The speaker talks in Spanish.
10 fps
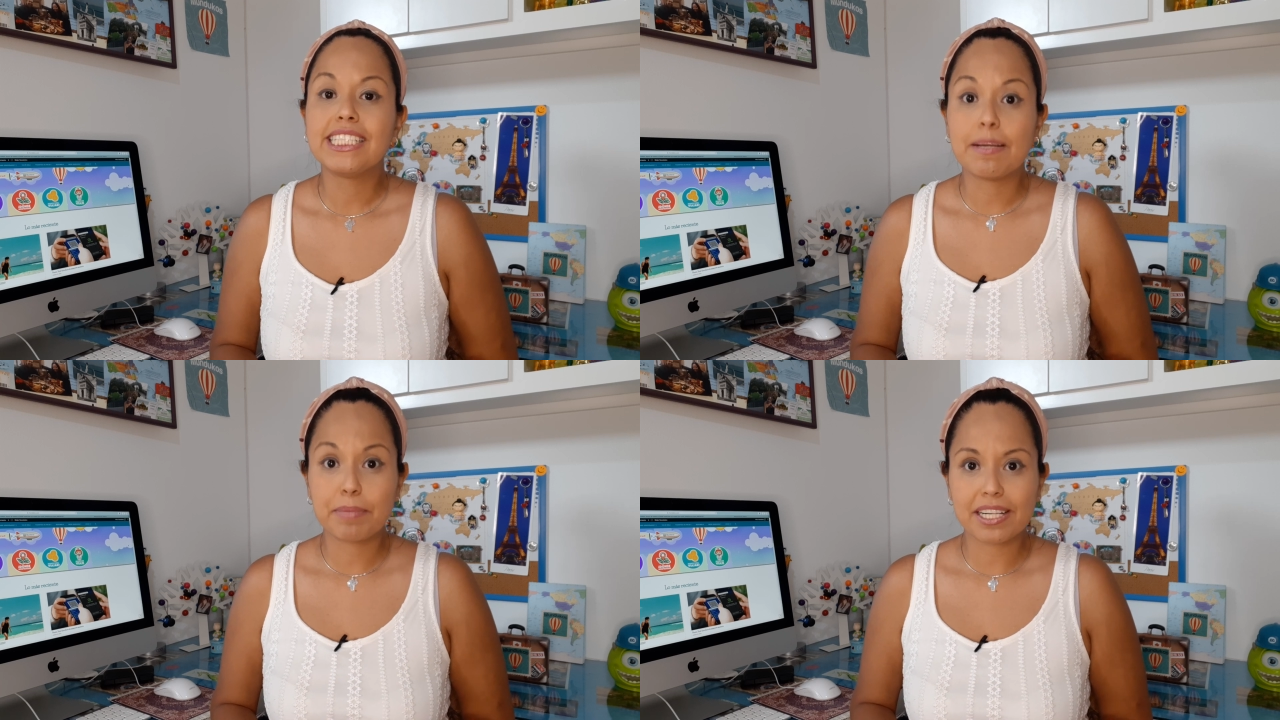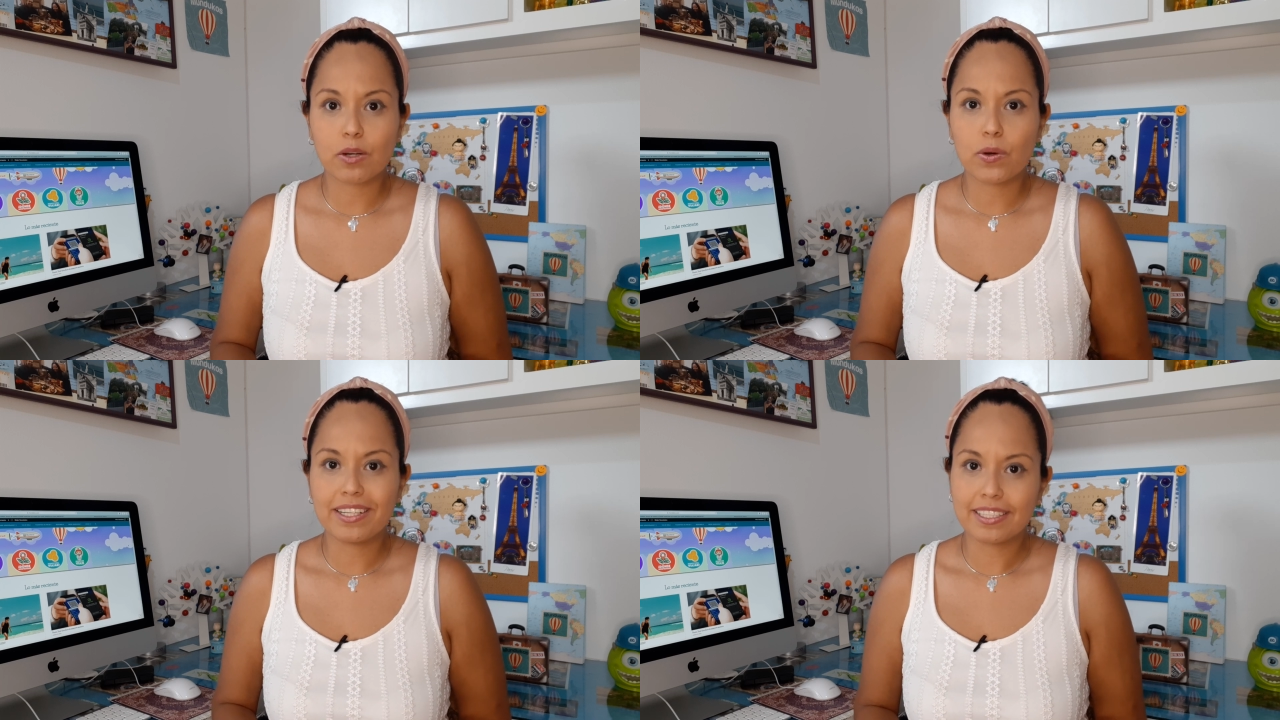siempre
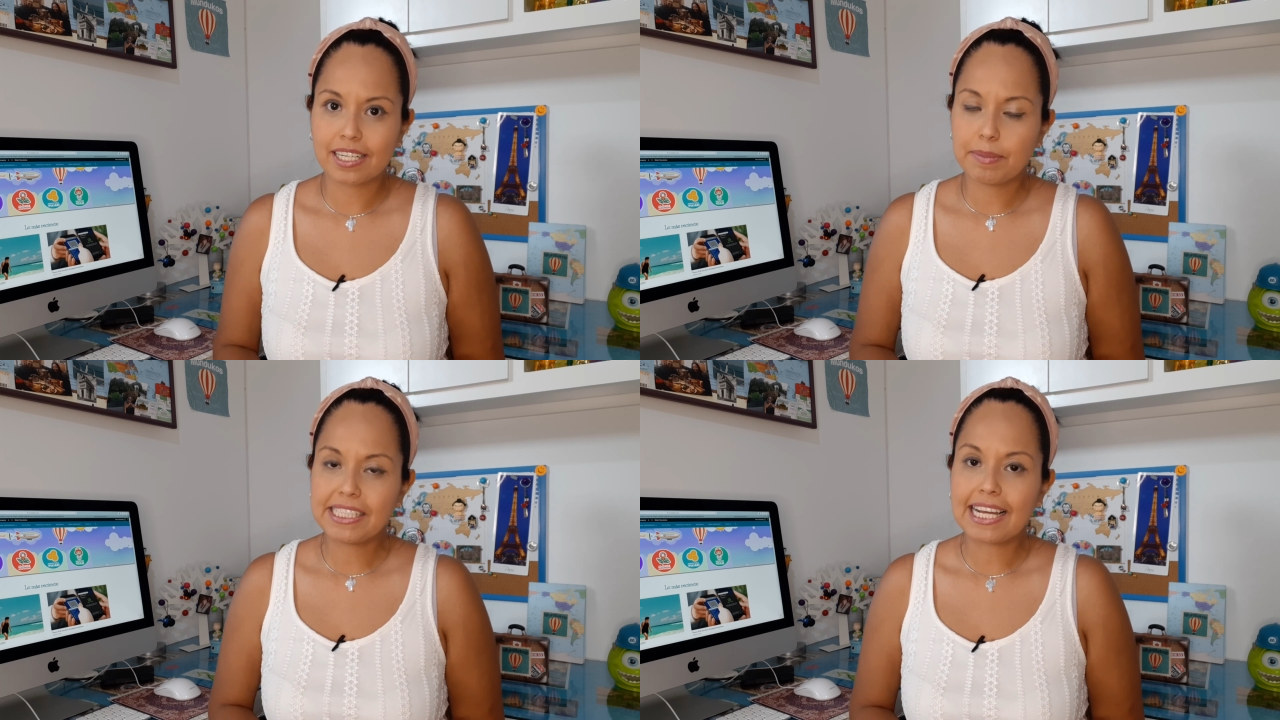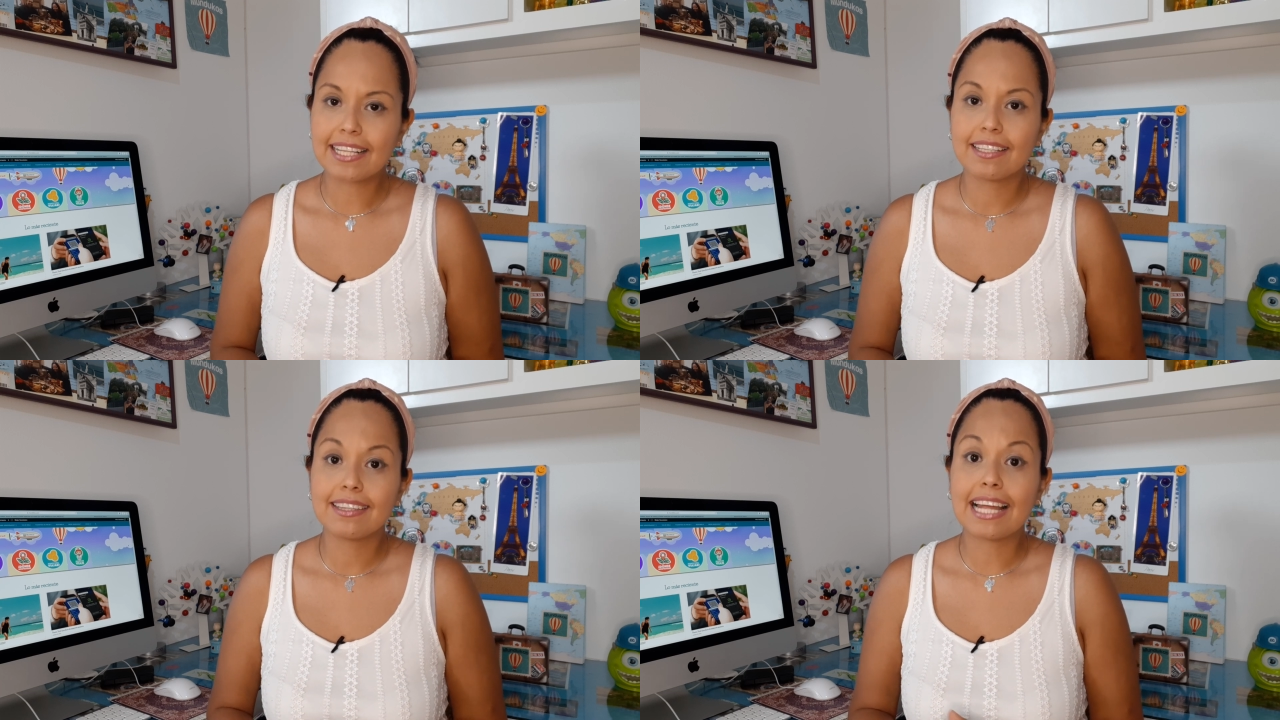recuerden
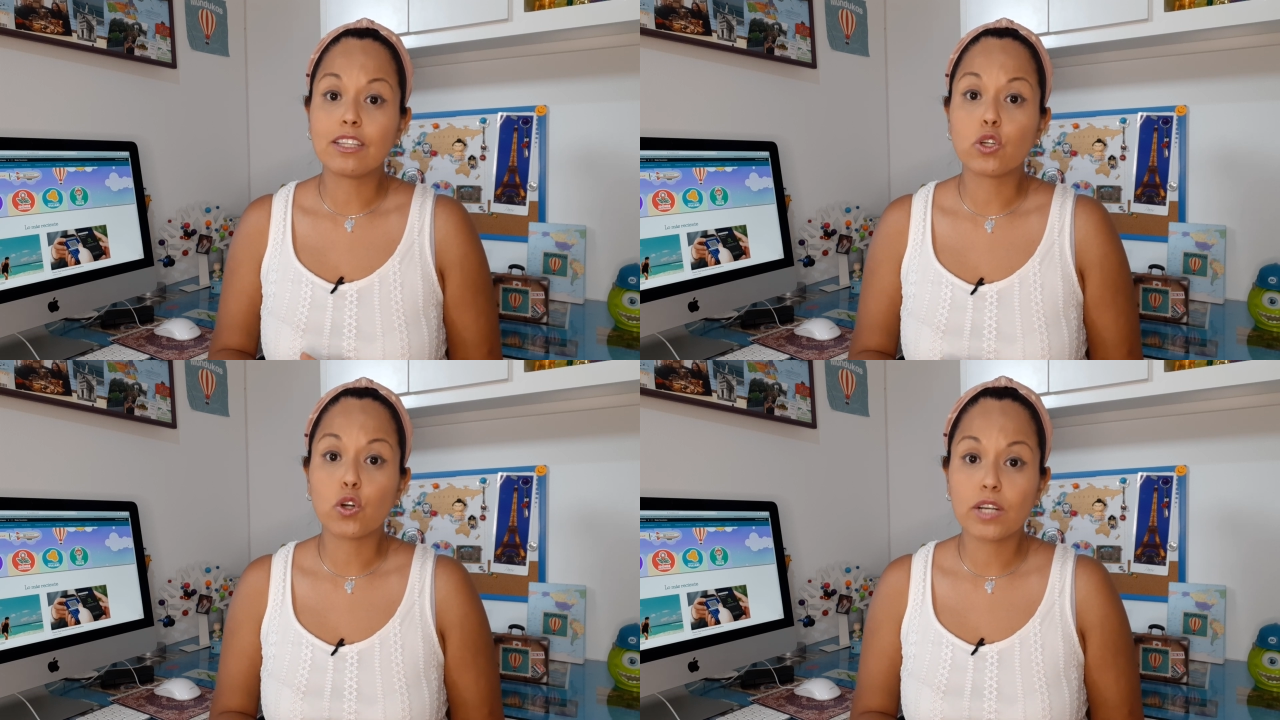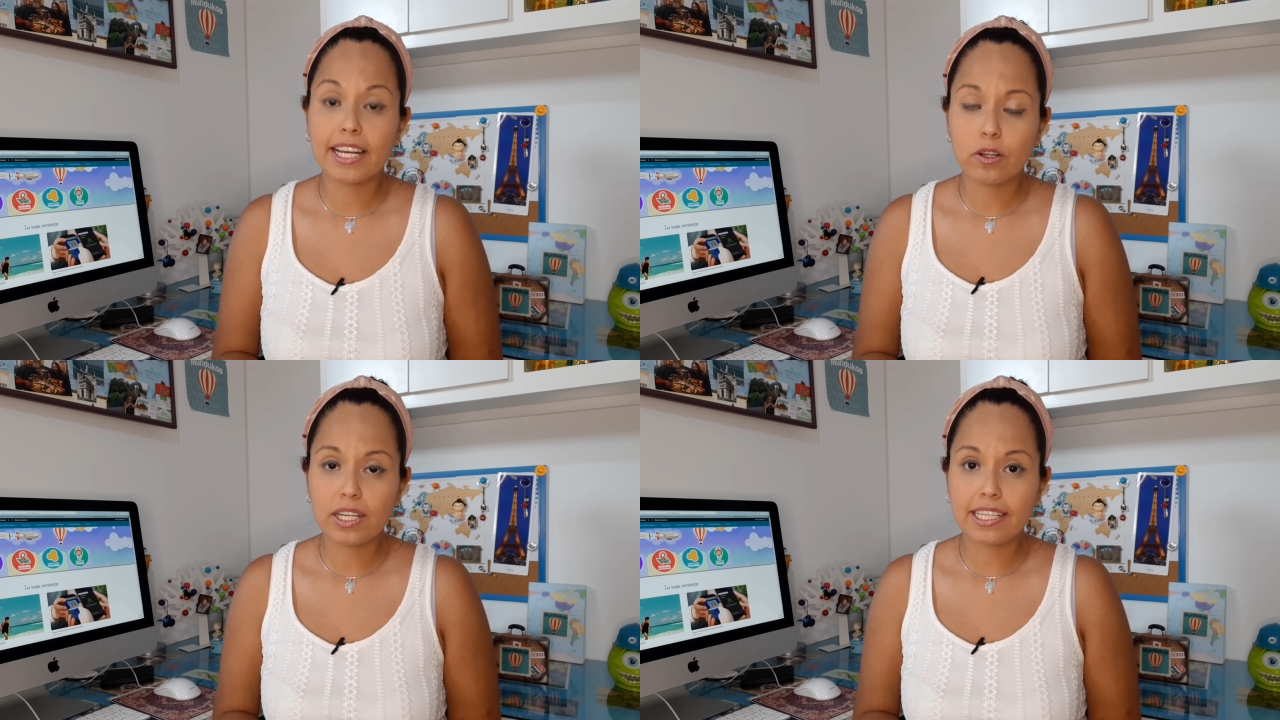revisar, tanto con
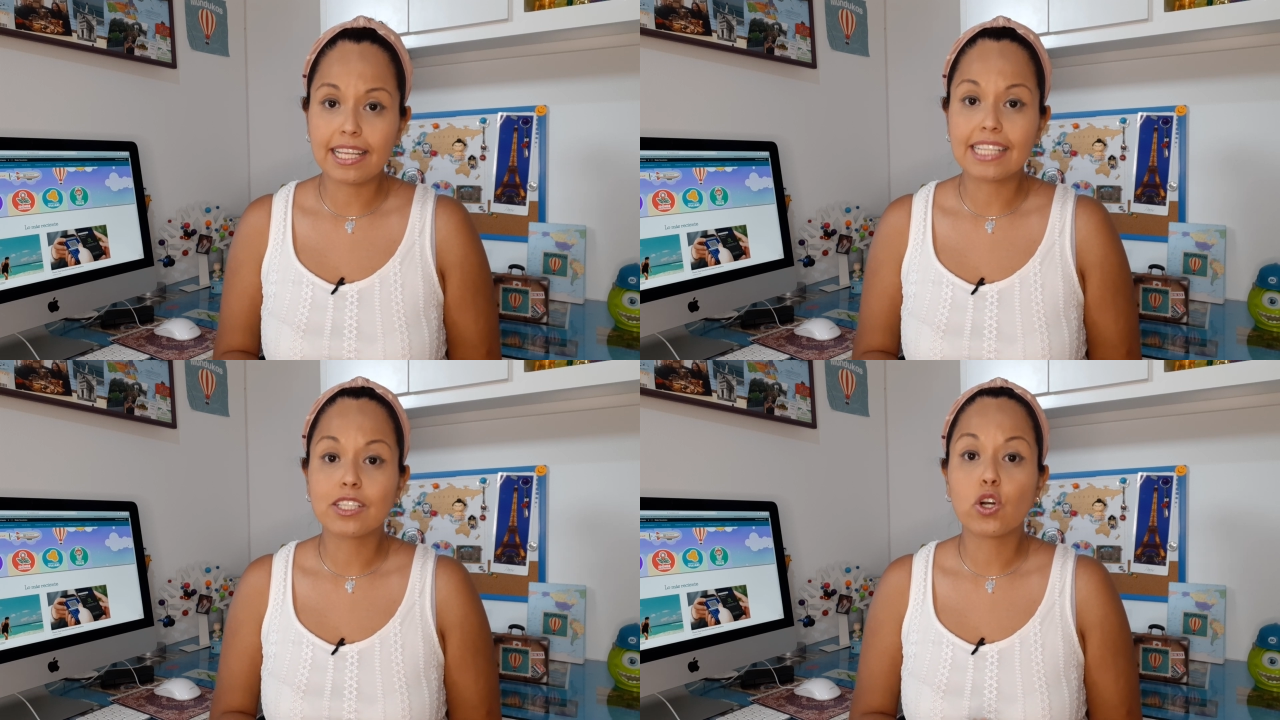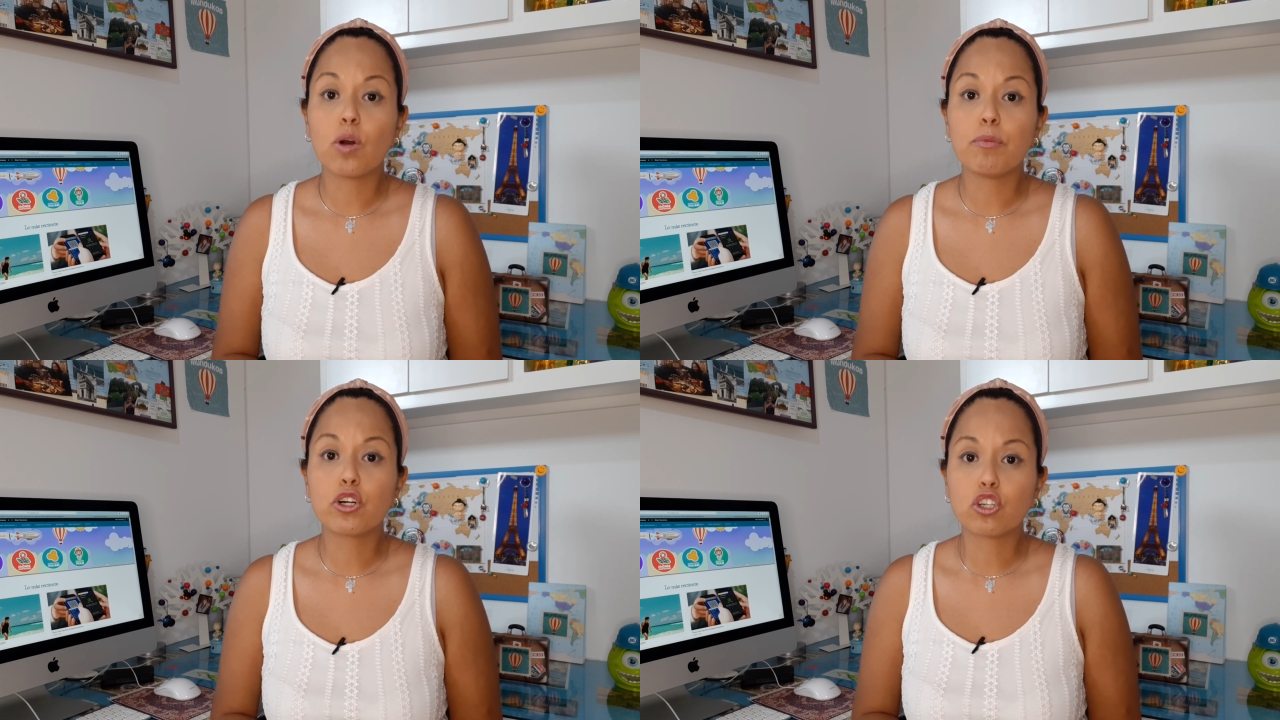aerolíneas
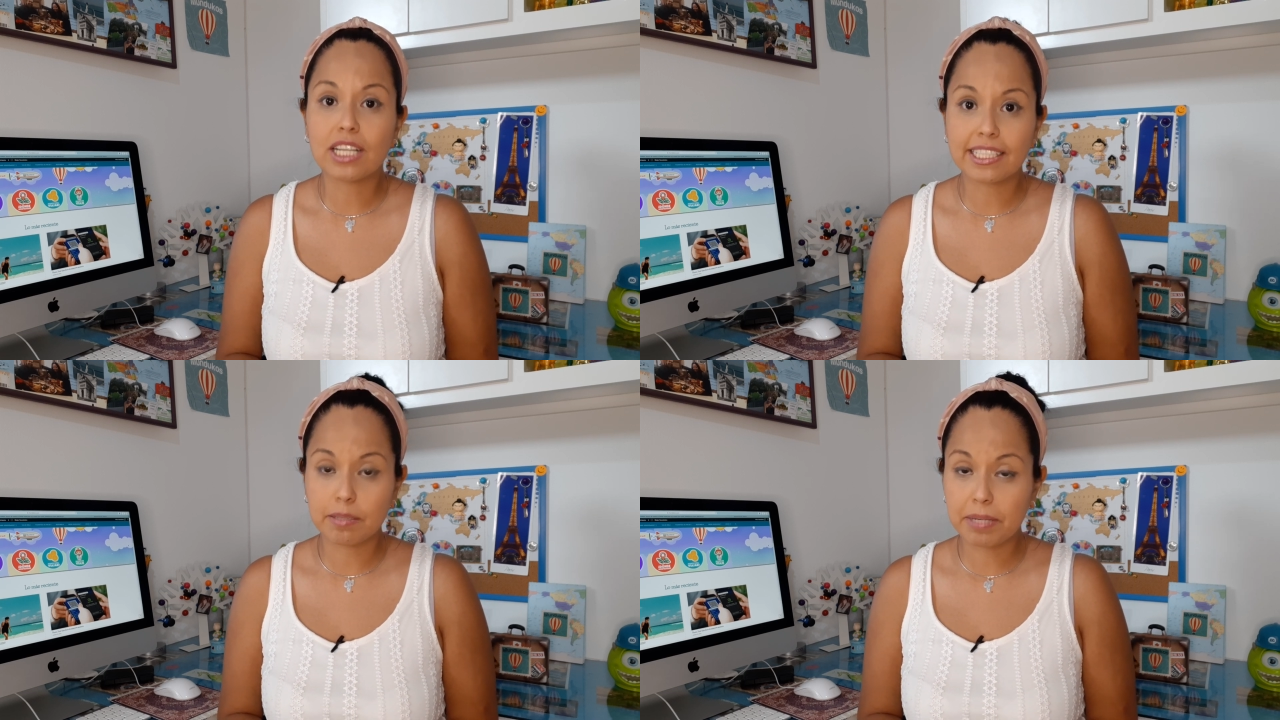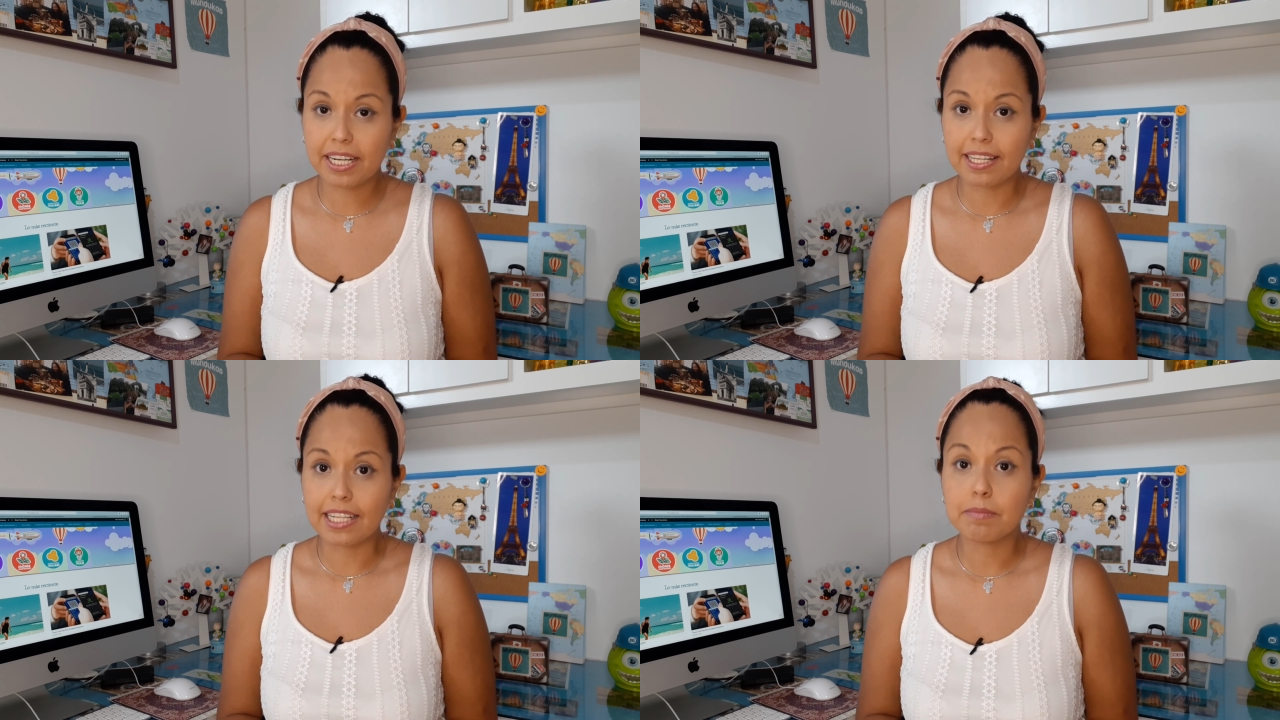como con las
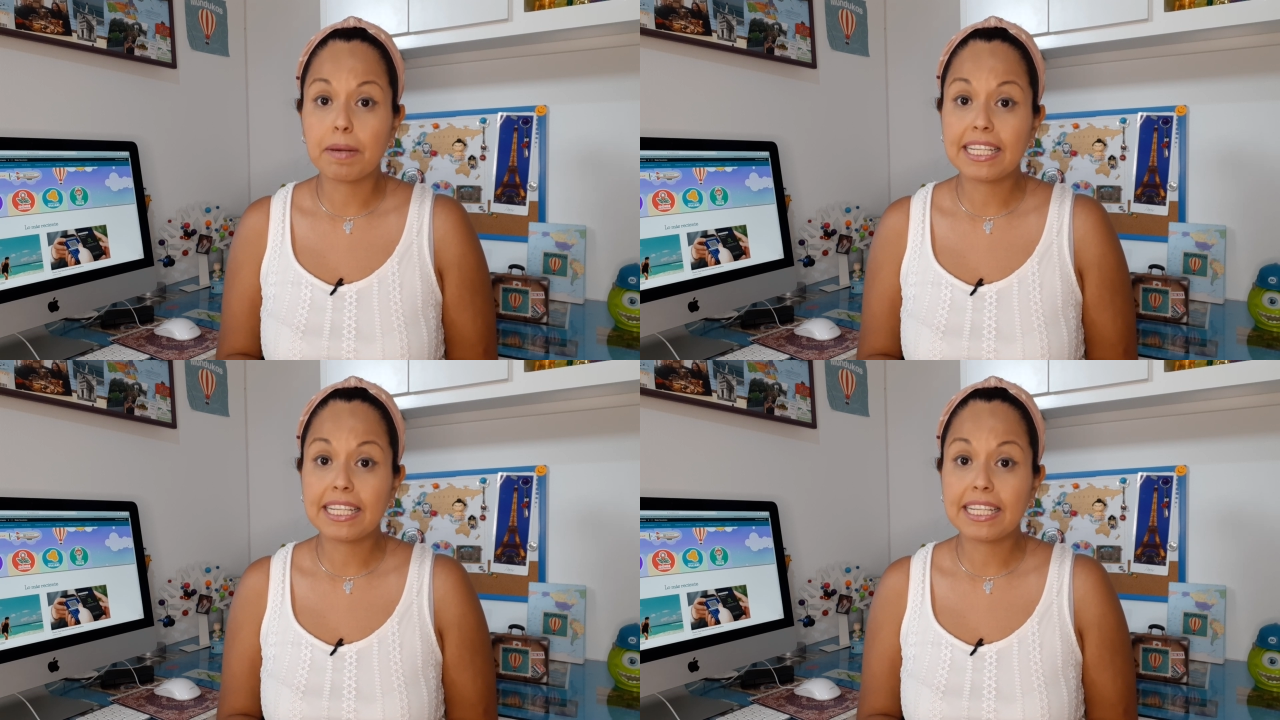embajadas,